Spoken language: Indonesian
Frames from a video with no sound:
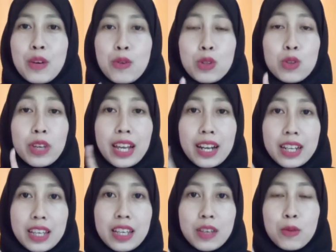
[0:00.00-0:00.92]
untuk
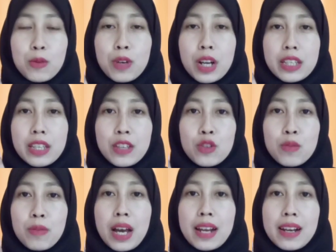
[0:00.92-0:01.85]
Kelly, ukurannya
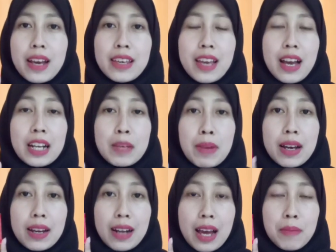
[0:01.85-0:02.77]
cuma ada yang
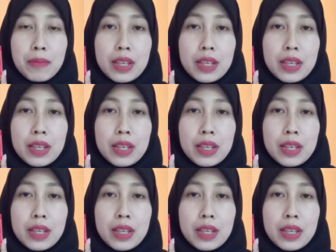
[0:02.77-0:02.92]
5 gram,